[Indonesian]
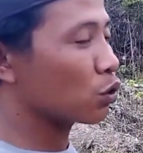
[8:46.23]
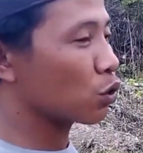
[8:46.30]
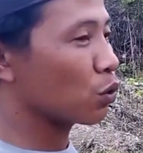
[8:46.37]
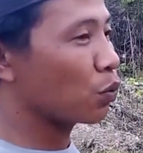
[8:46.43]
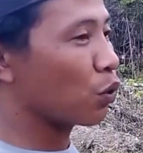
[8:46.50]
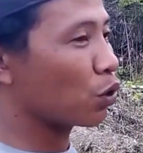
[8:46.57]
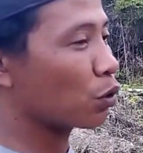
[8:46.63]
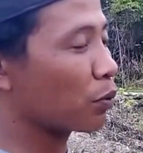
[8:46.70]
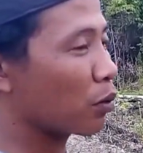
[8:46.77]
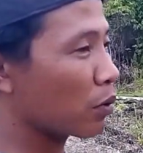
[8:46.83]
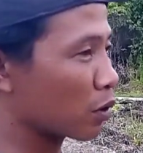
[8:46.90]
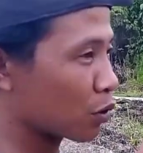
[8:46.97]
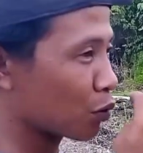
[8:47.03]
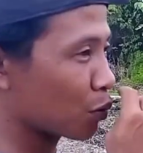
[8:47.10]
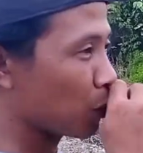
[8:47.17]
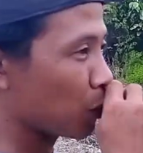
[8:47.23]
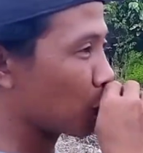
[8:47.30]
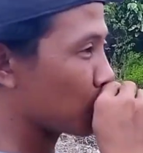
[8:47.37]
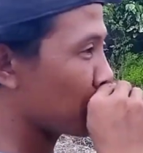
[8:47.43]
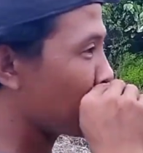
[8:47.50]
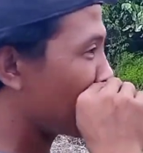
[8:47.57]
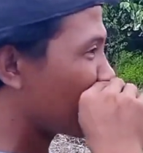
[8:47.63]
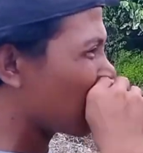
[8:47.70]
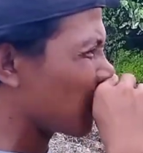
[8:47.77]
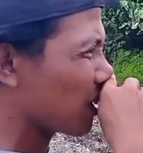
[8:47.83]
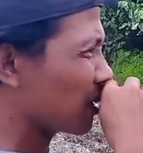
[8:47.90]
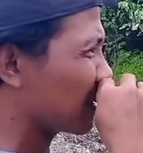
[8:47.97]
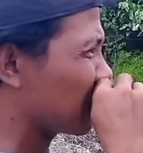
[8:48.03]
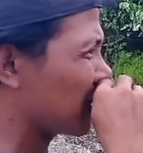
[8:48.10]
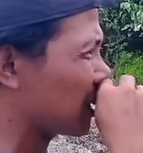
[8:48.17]
Subur memang subur, cuma
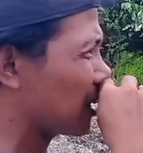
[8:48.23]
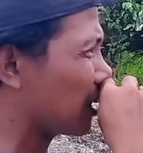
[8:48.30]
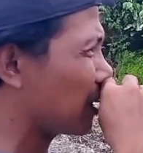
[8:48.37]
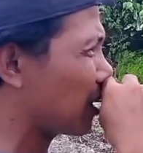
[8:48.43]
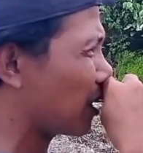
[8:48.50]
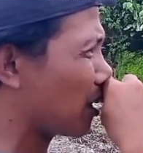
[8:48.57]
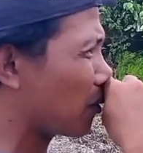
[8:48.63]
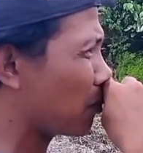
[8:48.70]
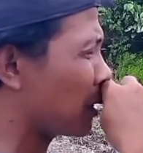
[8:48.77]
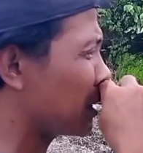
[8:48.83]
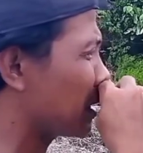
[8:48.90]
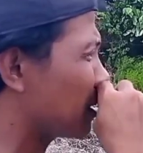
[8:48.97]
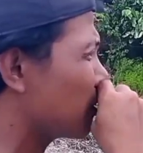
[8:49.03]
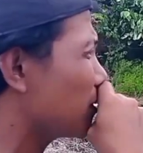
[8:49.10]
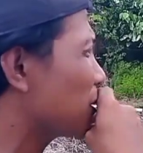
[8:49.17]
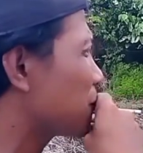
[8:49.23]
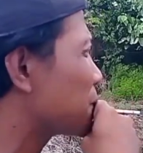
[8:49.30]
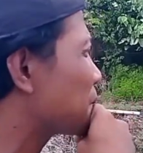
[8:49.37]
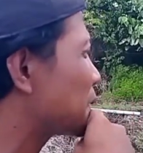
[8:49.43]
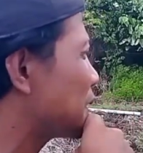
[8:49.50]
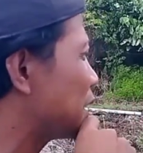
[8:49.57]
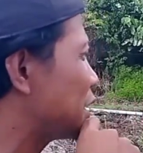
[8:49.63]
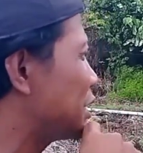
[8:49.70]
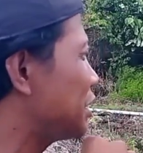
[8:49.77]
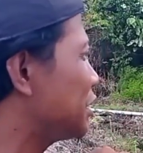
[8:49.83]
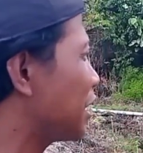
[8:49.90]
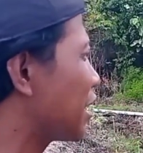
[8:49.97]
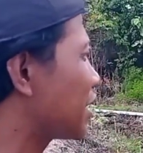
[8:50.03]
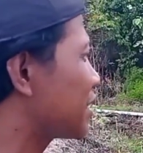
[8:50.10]
enggak ada hmm. apanya tuh isinya.